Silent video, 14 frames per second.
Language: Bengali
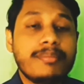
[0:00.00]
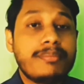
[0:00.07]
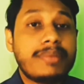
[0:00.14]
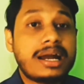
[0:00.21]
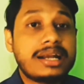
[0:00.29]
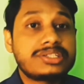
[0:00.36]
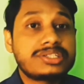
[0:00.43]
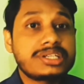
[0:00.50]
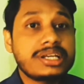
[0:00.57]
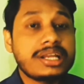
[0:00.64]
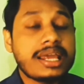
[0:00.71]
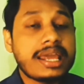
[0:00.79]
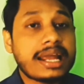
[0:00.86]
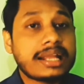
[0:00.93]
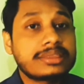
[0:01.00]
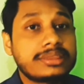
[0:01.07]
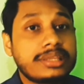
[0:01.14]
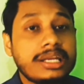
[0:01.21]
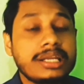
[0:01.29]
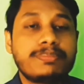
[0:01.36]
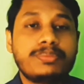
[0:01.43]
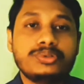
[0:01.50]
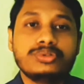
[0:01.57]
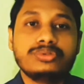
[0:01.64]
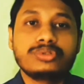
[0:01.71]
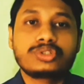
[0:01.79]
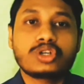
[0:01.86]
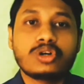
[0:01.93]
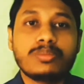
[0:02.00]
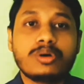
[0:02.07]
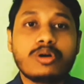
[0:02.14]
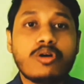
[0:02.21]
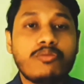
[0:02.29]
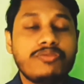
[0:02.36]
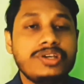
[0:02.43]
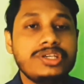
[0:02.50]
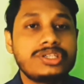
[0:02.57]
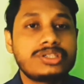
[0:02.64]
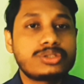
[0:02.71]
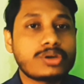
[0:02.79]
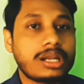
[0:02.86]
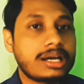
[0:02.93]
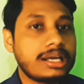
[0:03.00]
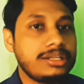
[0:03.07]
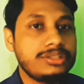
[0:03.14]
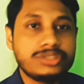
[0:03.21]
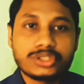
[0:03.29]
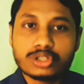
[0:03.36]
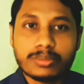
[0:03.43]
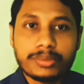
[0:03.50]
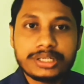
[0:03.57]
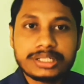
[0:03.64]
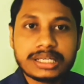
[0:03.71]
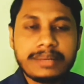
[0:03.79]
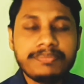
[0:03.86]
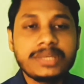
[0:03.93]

মার্চের এক তারিখ পর্যন্ত সম অফিস চলাকালীন যে সময়টা